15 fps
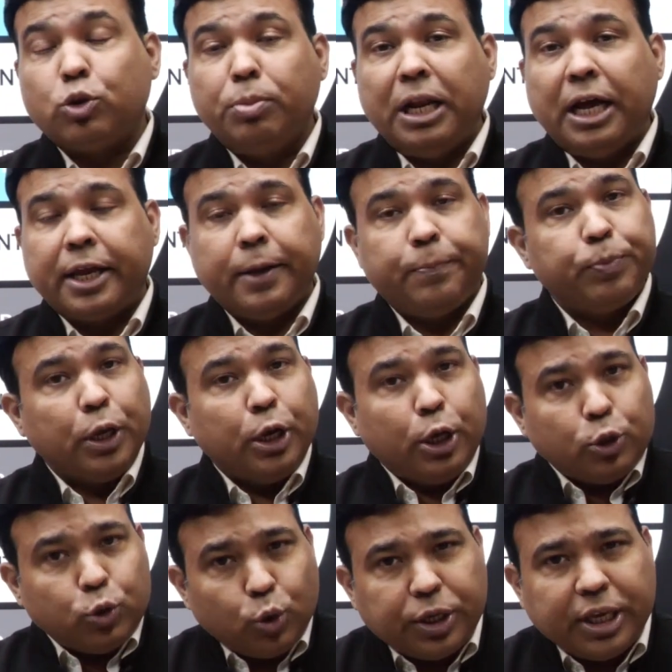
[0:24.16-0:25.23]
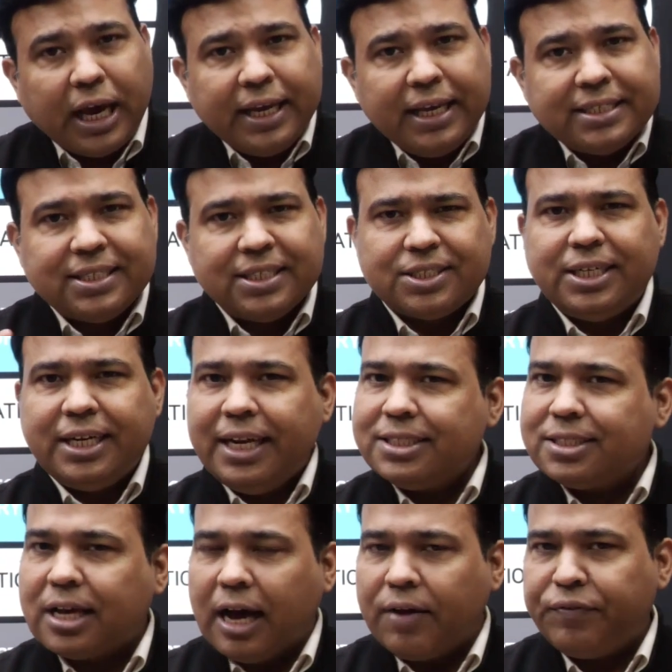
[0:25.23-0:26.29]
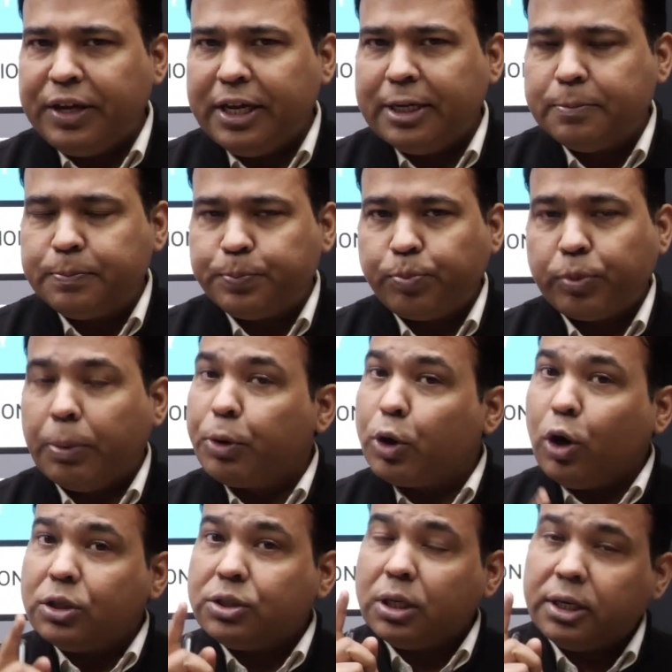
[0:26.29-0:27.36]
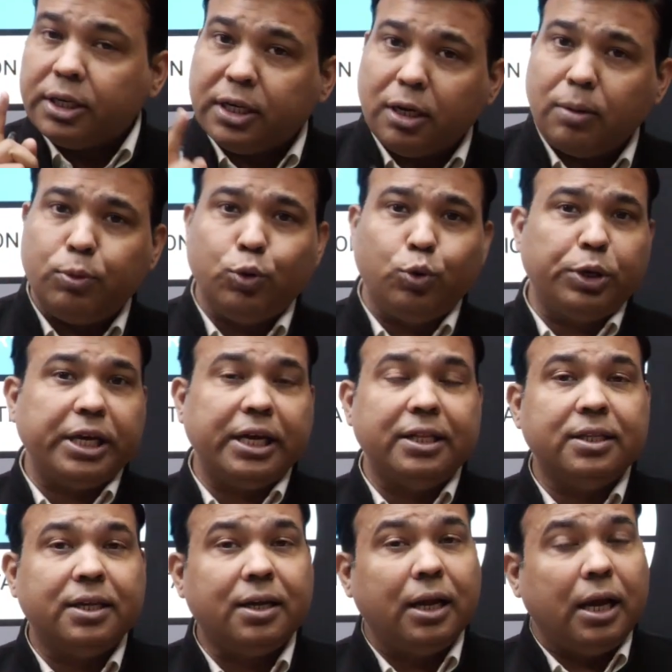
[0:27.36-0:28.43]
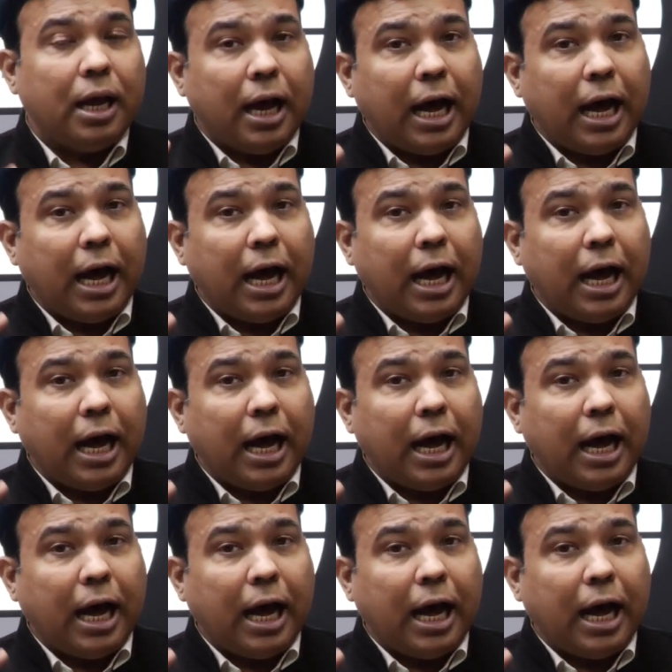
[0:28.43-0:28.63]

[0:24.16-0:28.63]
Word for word: को मिला के तो क्या ये सिक्सटी डेज काफ़ी हैं बिकॉज टर्म टू के अंदर